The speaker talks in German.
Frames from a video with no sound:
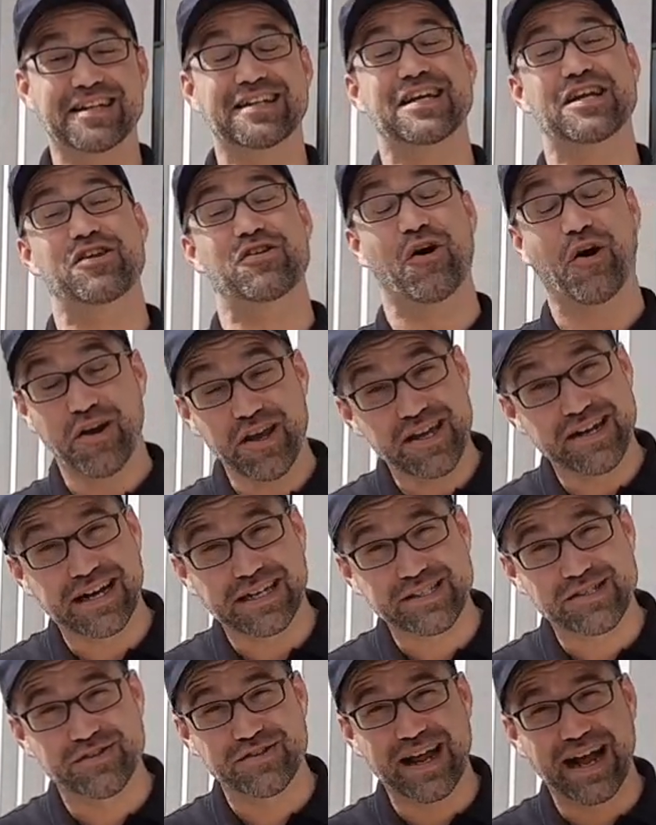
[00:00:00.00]
Die neue
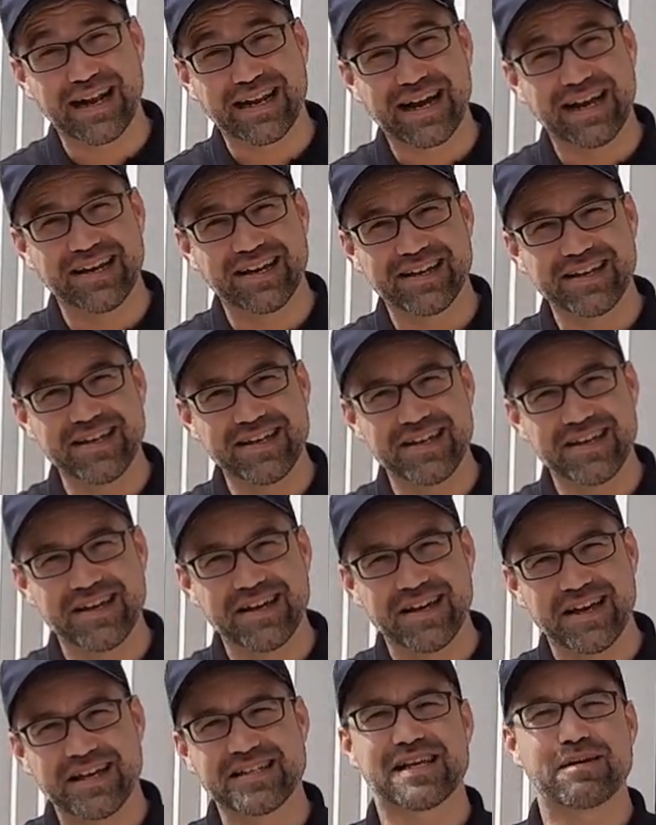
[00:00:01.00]
Nationalgalerie
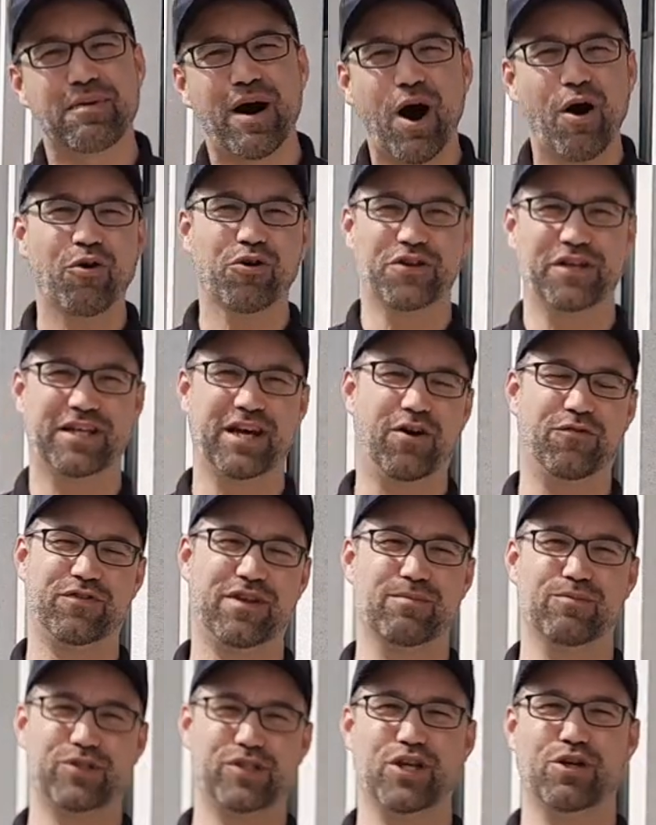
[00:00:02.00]
ist aber auch nicht auf
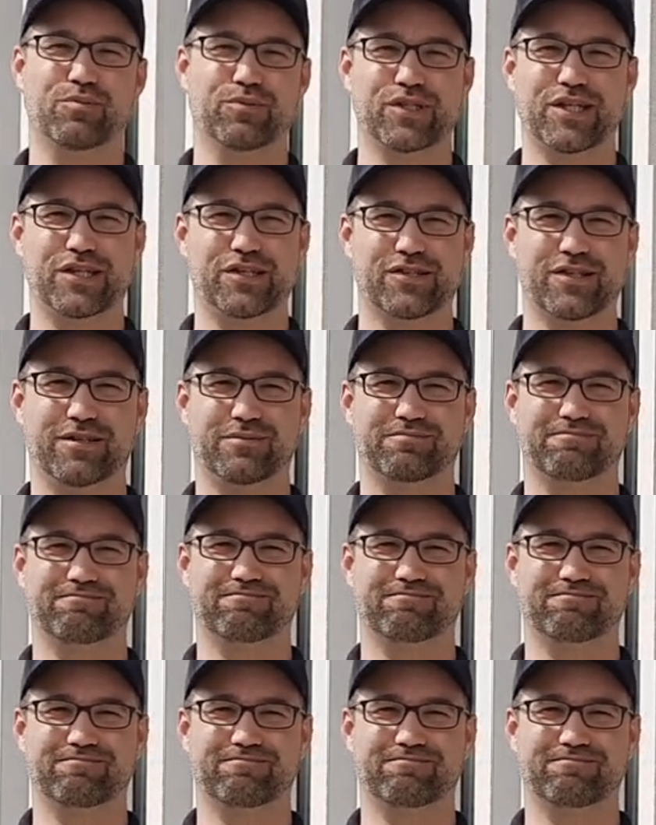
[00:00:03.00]
der Museumsinsel.